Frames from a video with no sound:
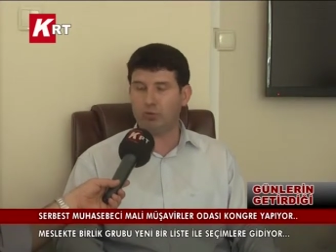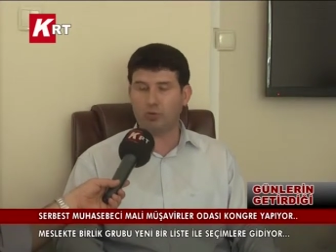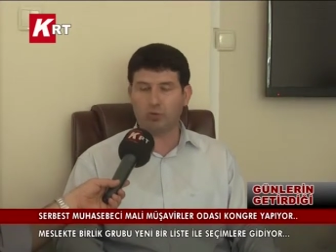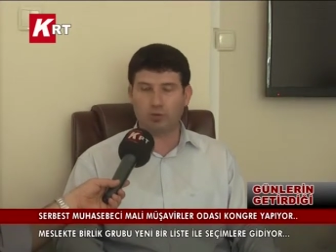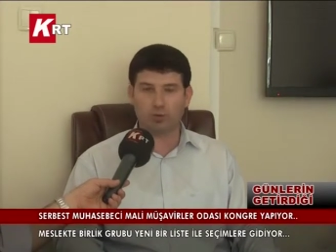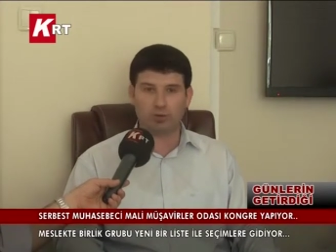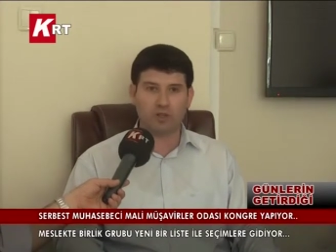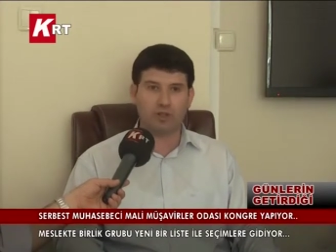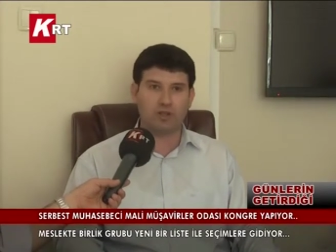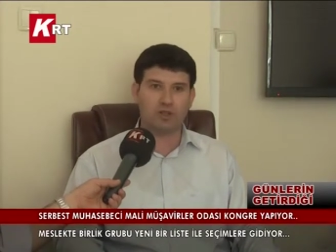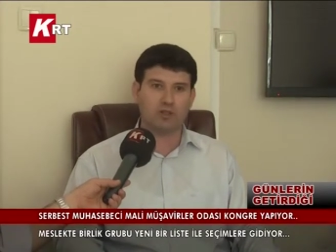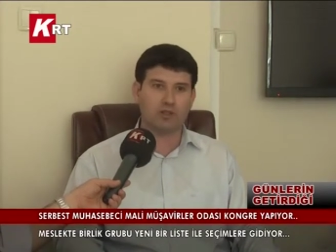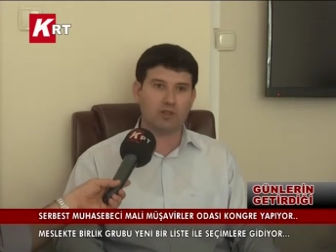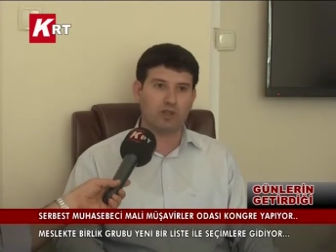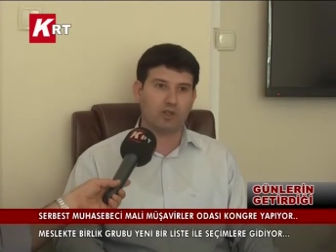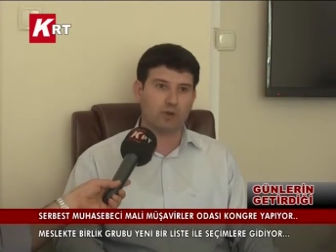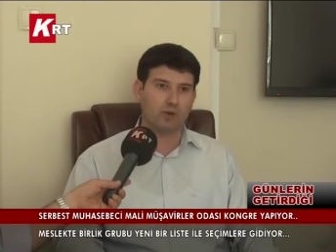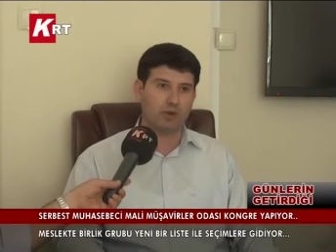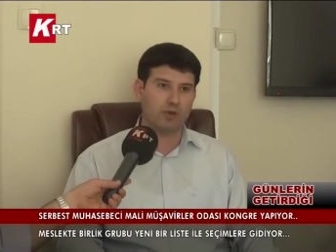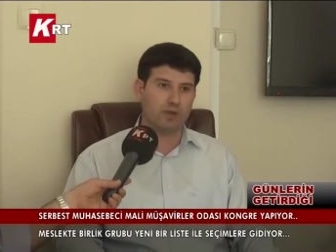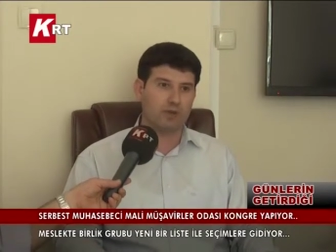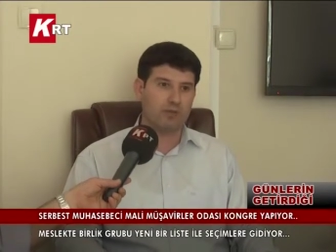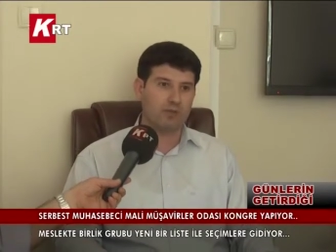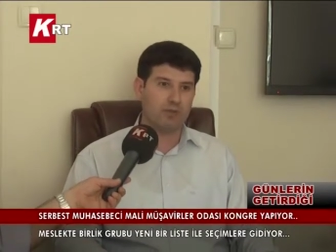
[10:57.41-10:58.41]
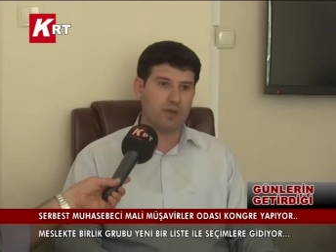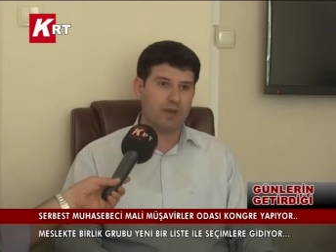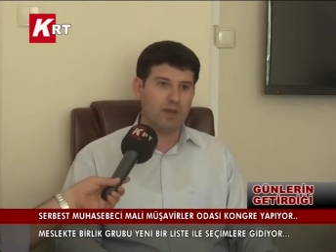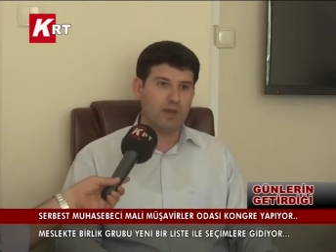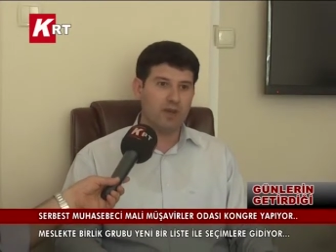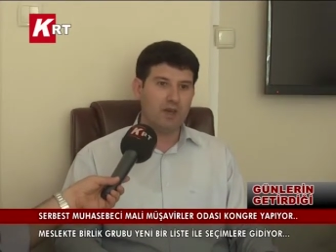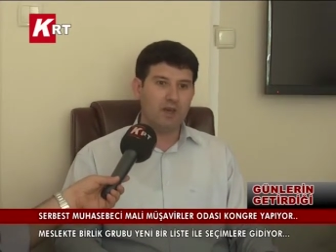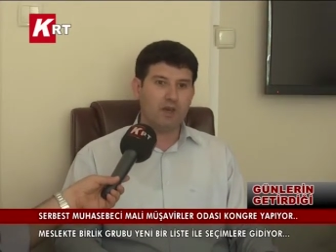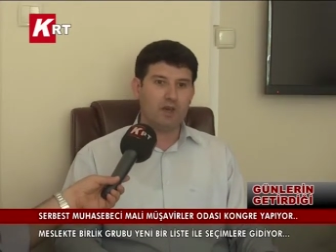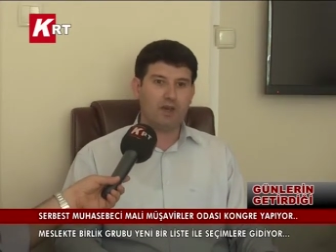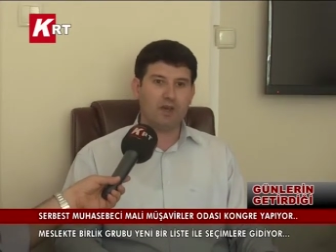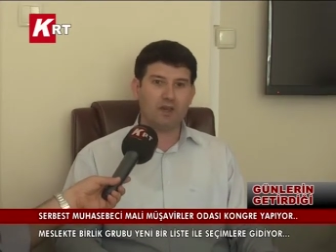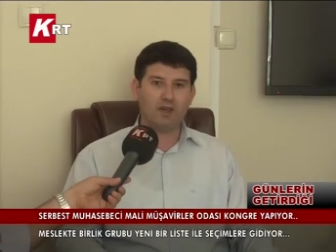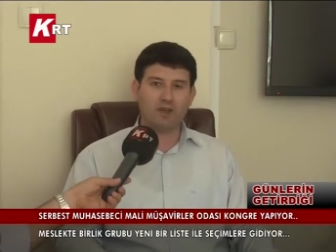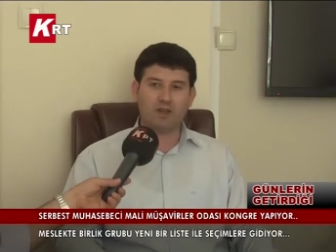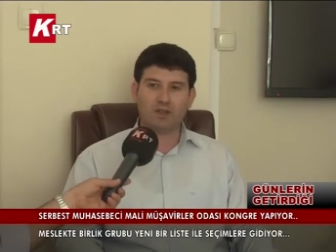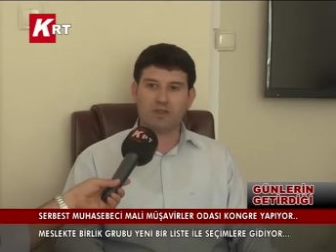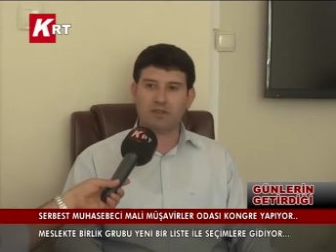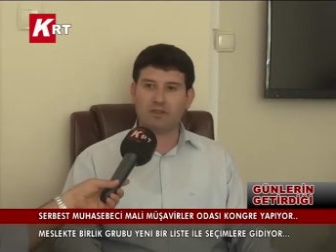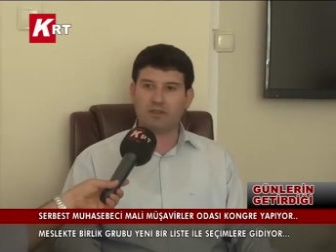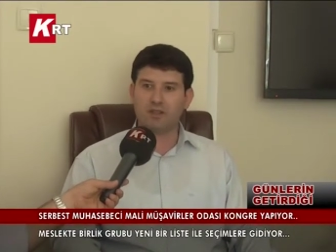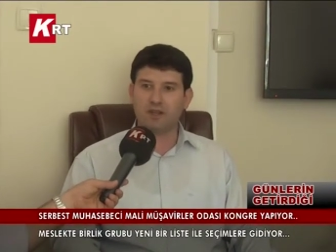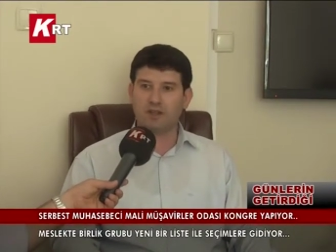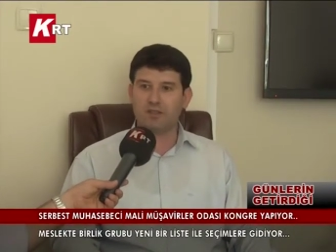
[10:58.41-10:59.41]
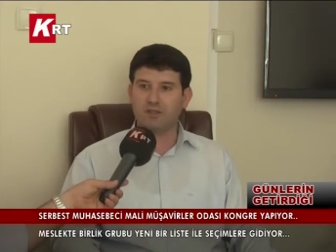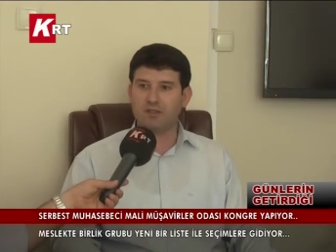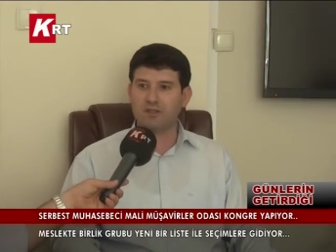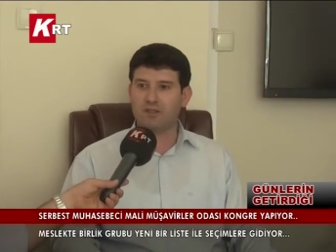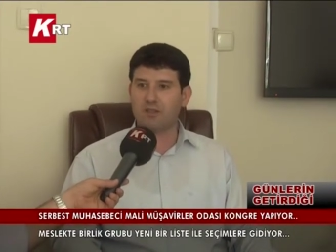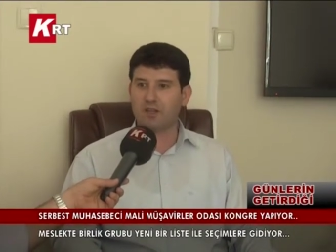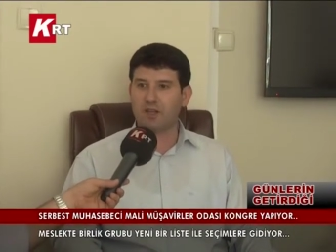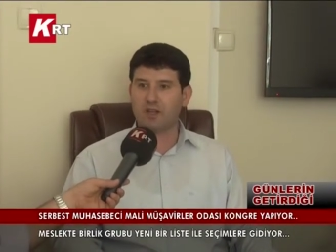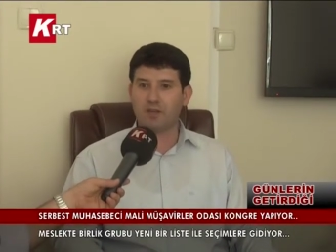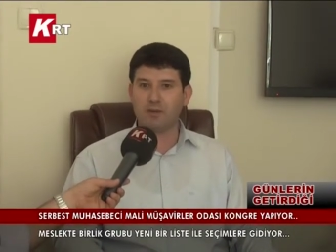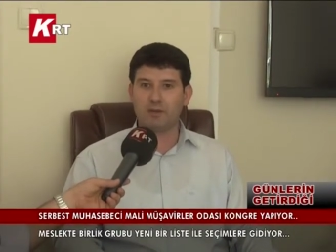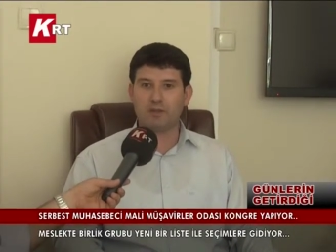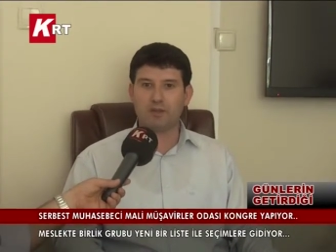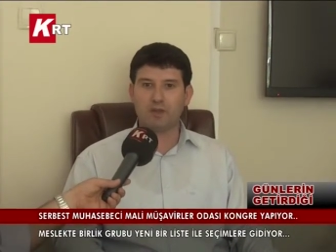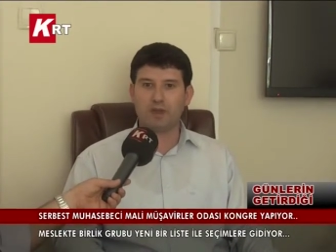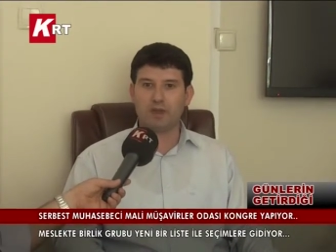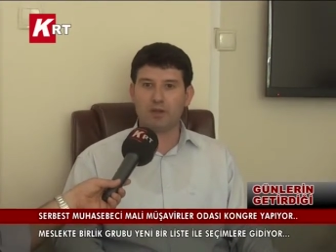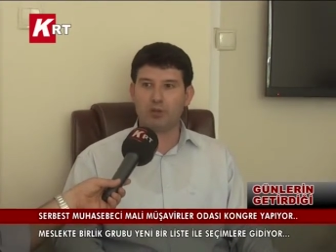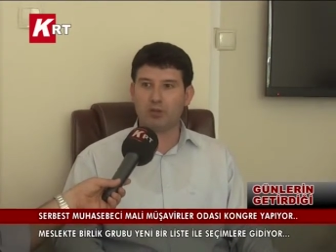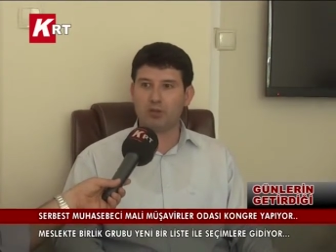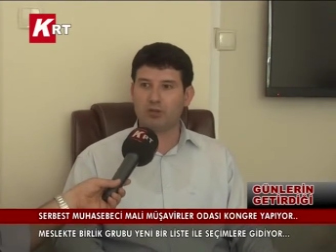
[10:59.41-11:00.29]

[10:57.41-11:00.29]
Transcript: yükünün ağırlığına göre. E, haksız, haksız rekabet her